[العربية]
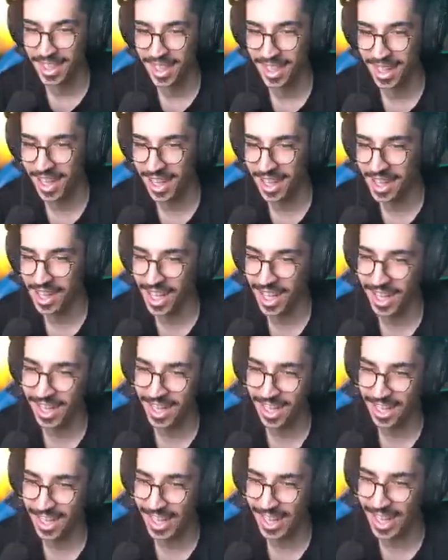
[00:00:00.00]
هذا انا
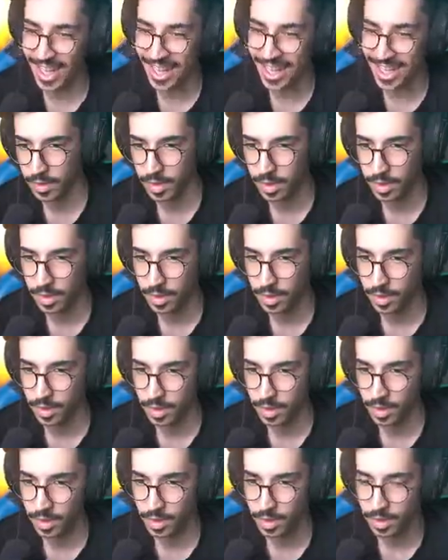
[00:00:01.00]
ولا ايش
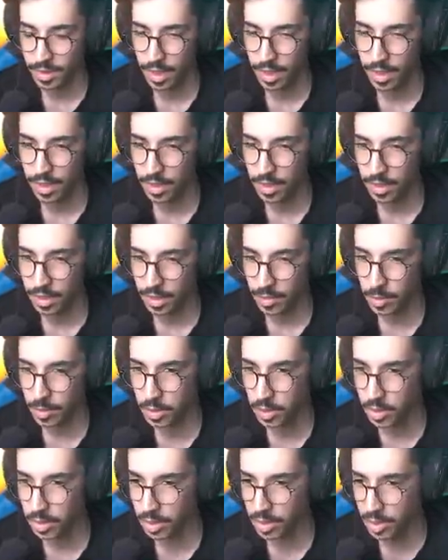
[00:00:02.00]
اخذ
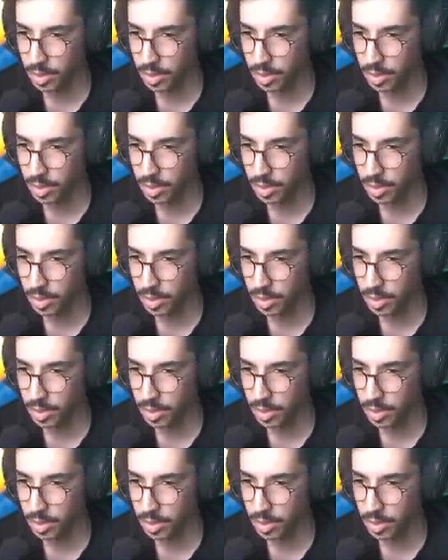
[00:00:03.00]
البوست